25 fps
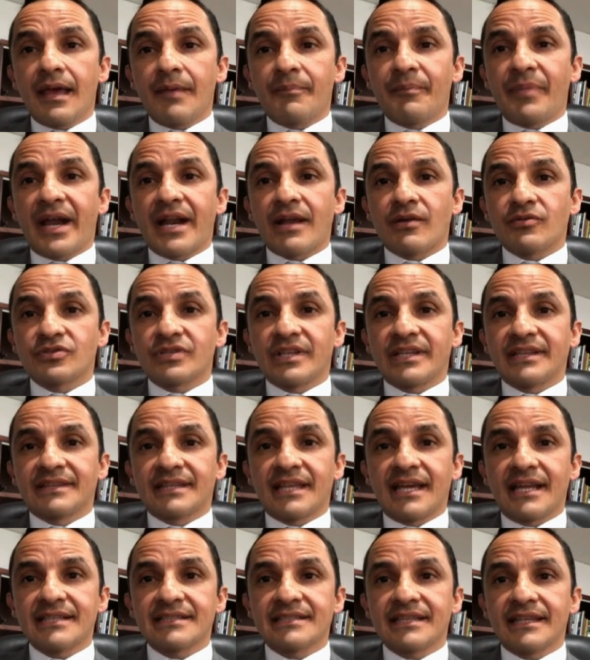para
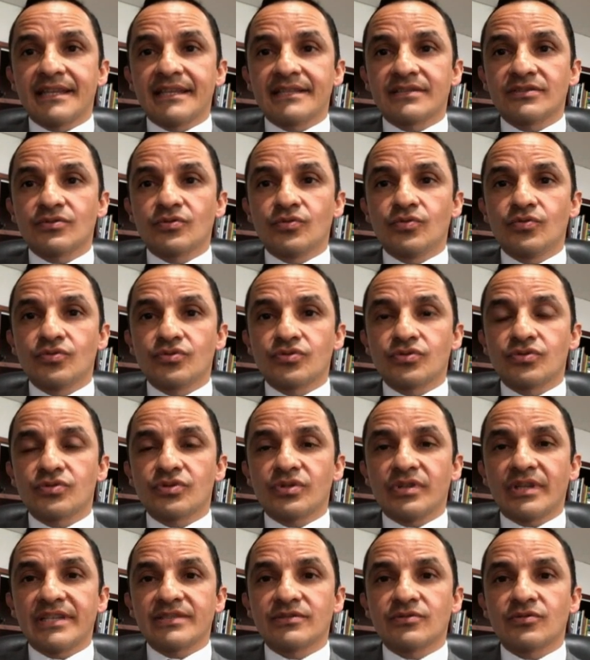ausentarse de sus,
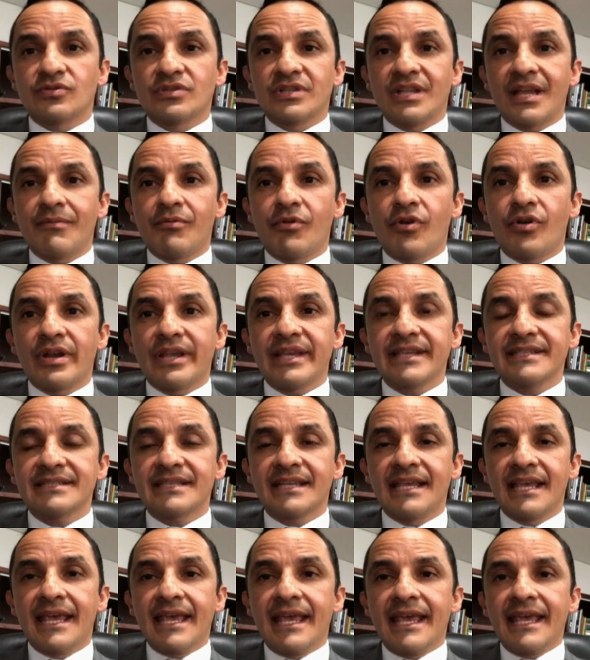de sus
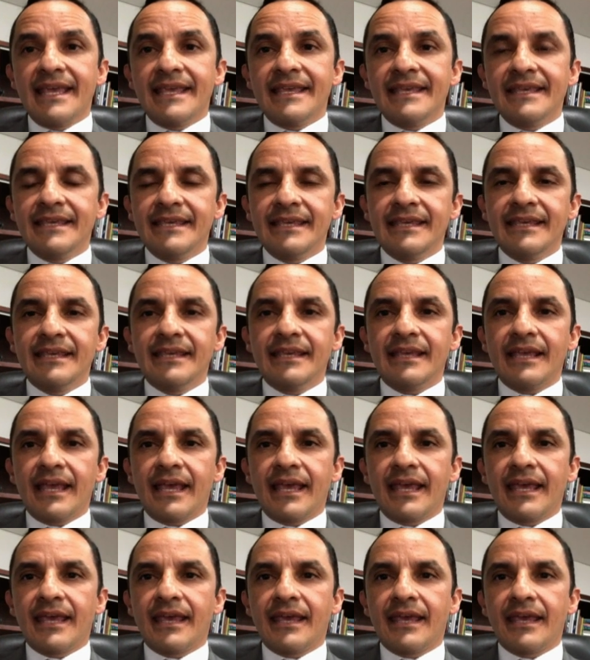labores y
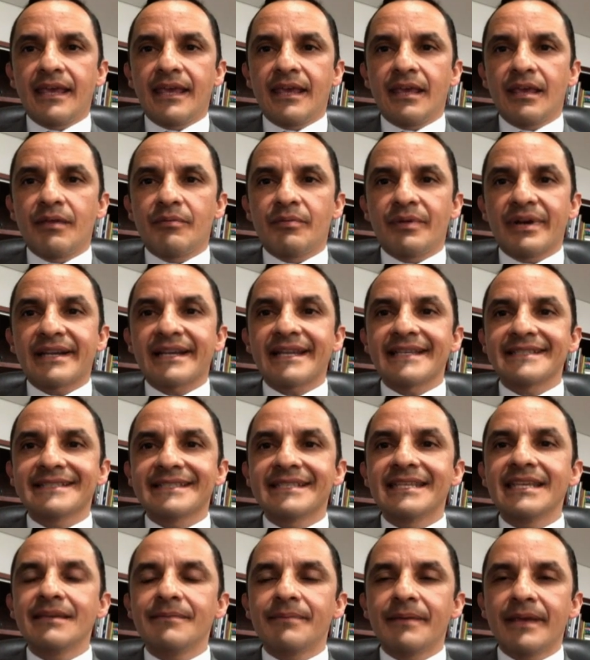eh,
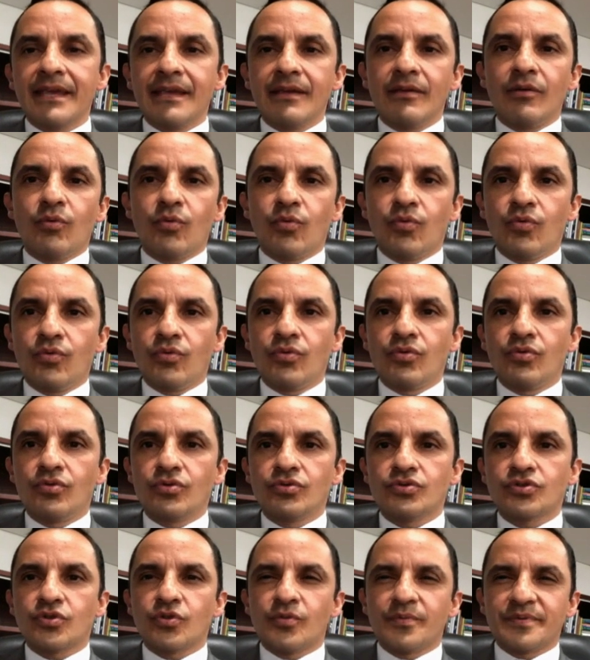recibe
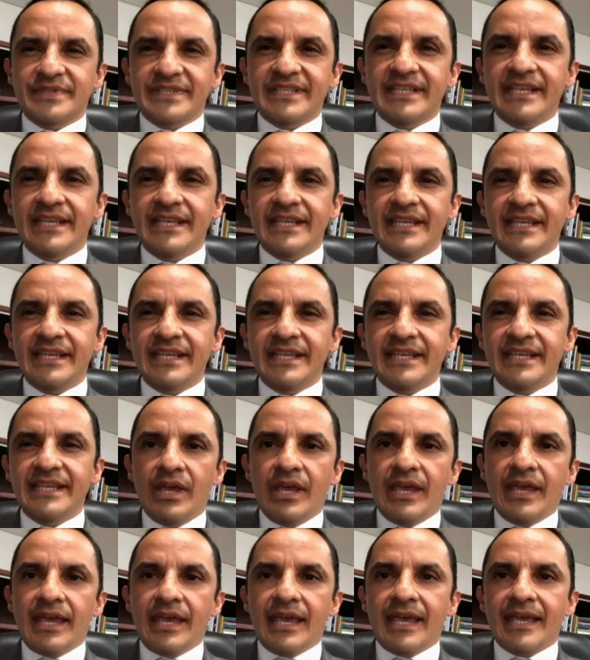un
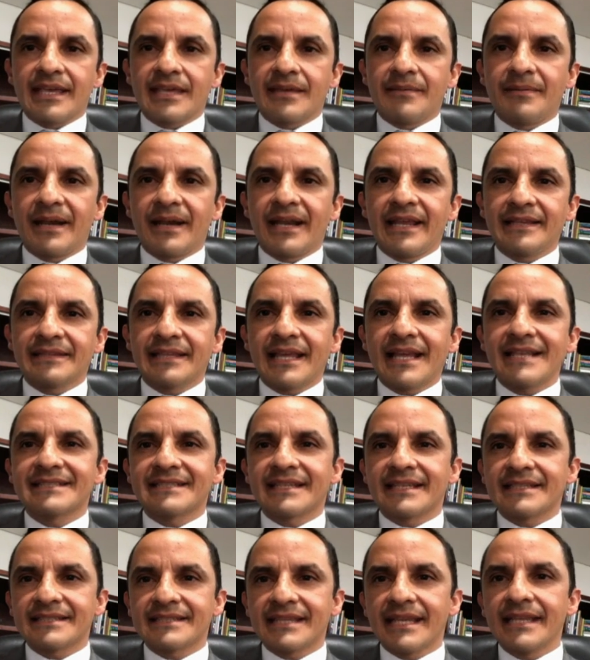subsidio equivalente
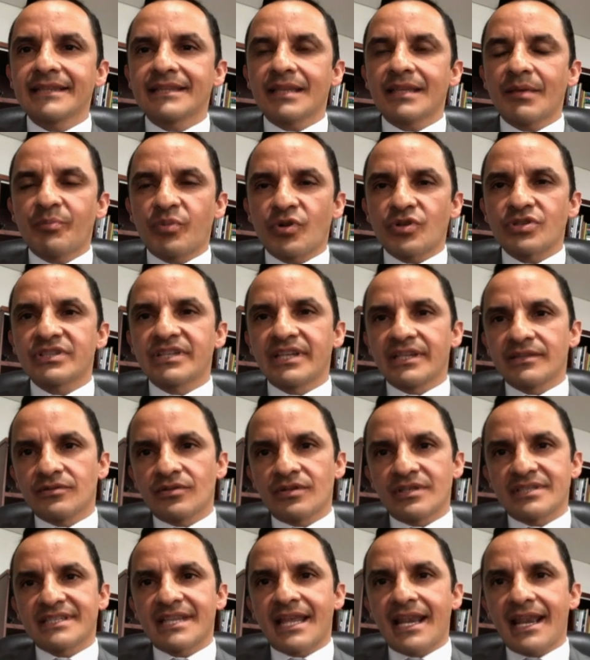al 60%
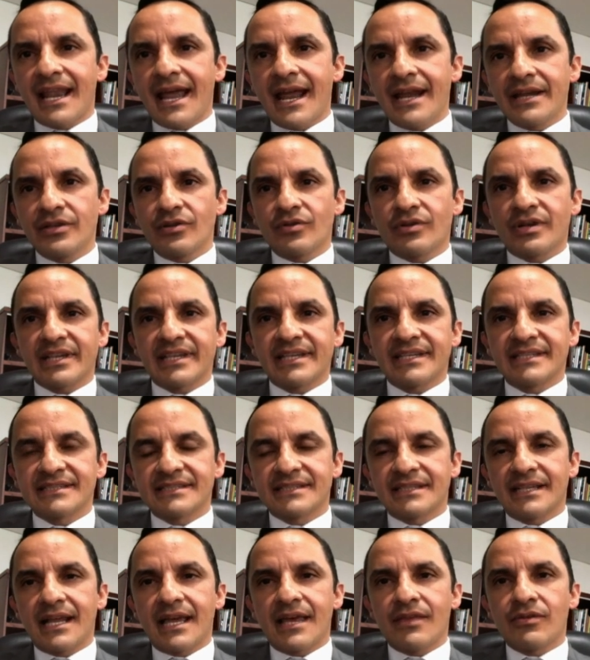del salario
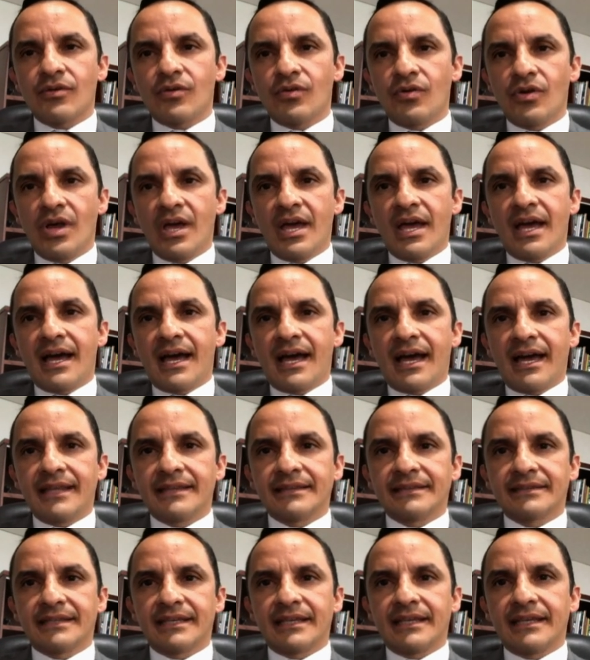registrado
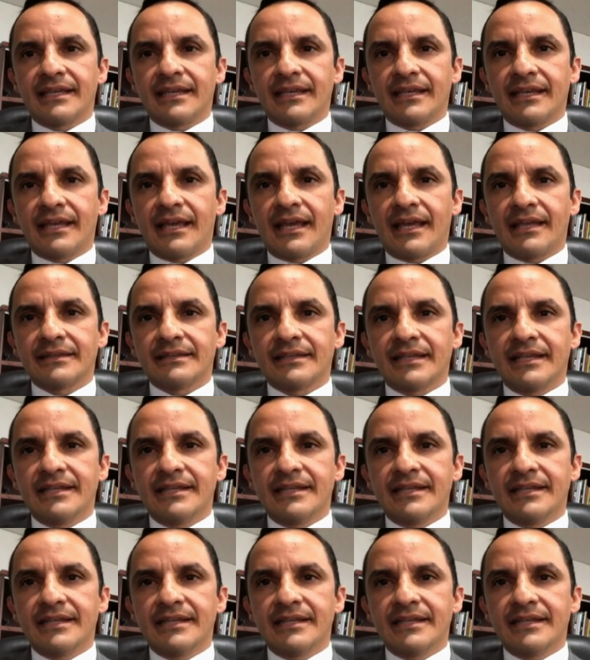ante, ante el